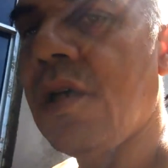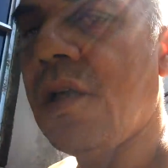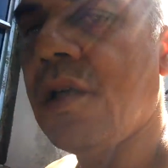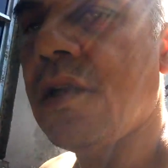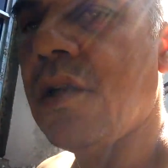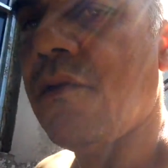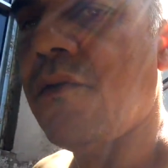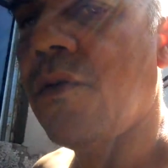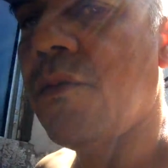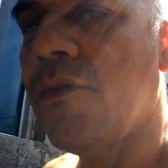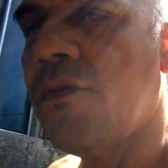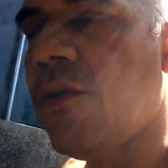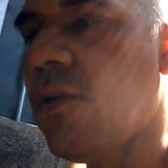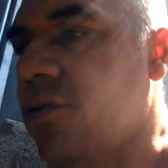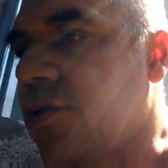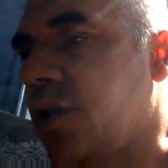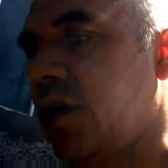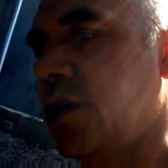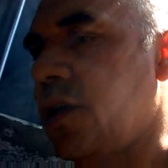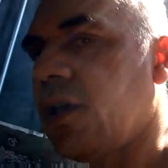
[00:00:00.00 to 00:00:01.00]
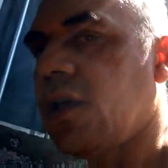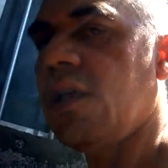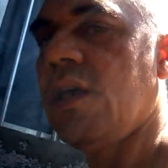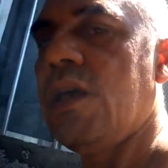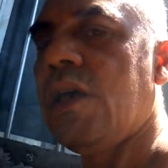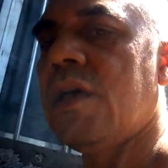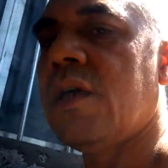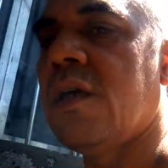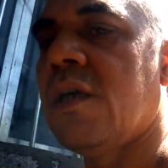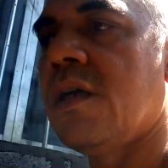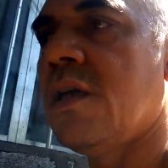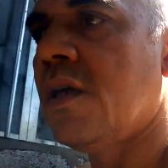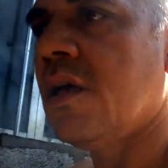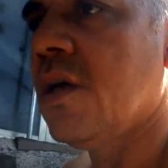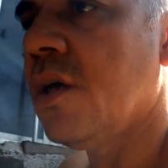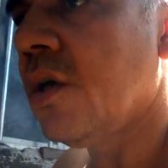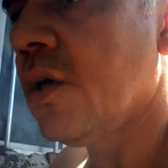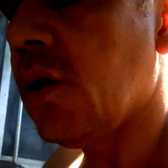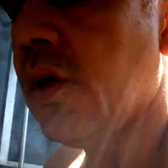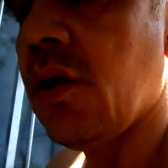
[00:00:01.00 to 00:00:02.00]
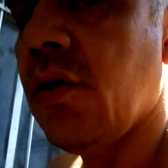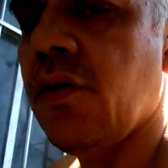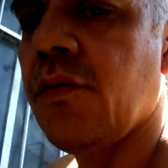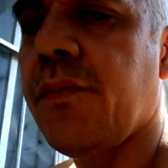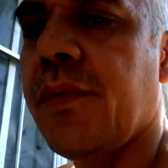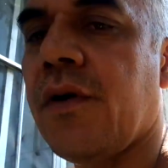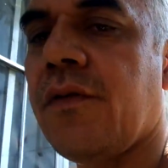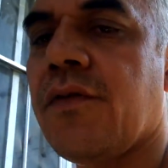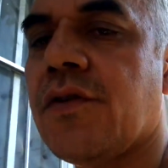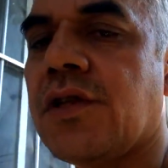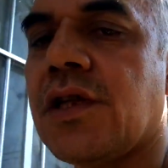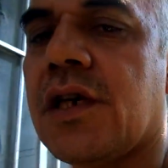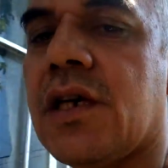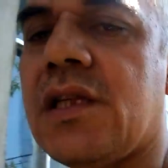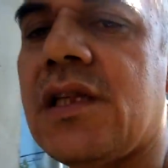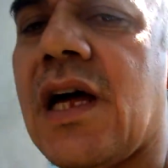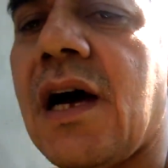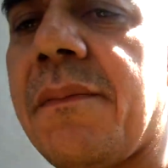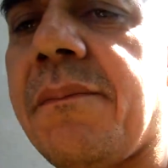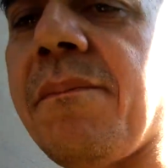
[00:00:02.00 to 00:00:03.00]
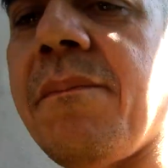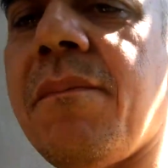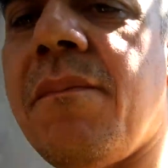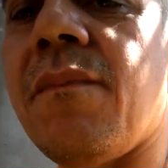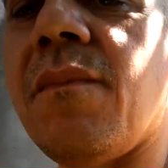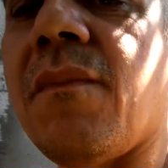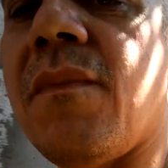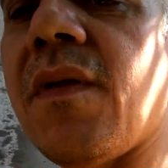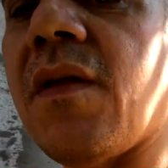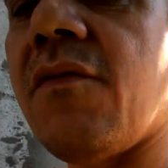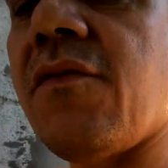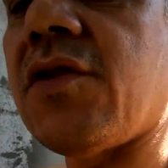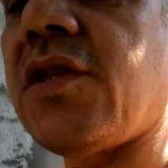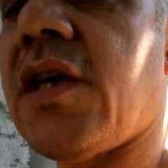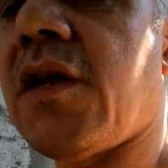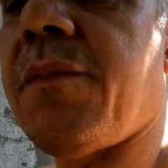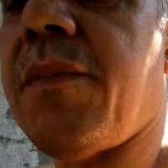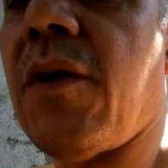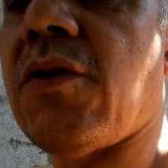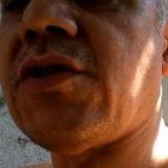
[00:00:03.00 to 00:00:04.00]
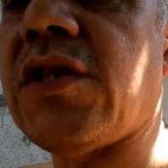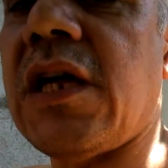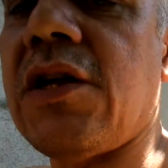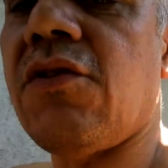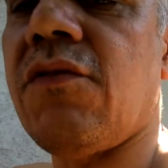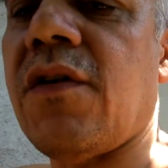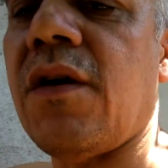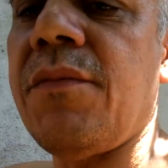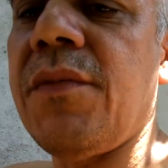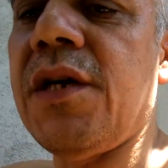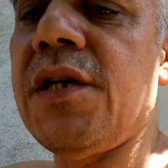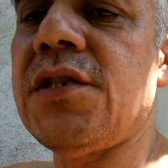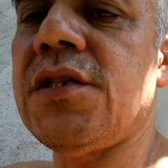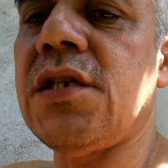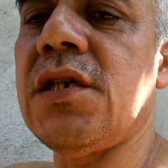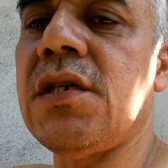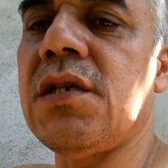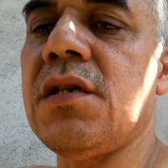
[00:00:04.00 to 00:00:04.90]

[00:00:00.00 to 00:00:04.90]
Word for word: Então vamos voltando aqui. Opa, eu vou ter que dar. Vou ter que pausar novamente.